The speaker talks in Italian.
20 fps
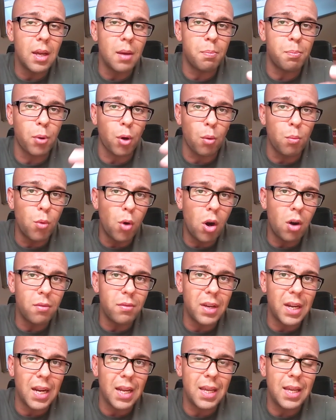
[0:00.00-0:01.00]

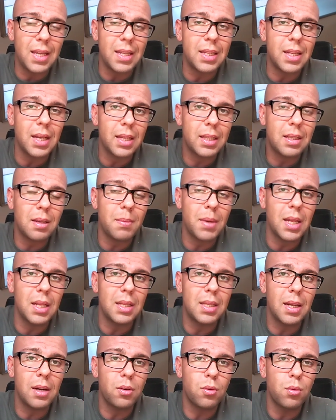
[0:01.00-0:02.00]
promuovere
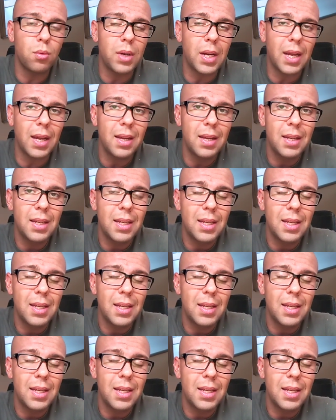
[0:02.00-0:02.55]
indirettamente alcune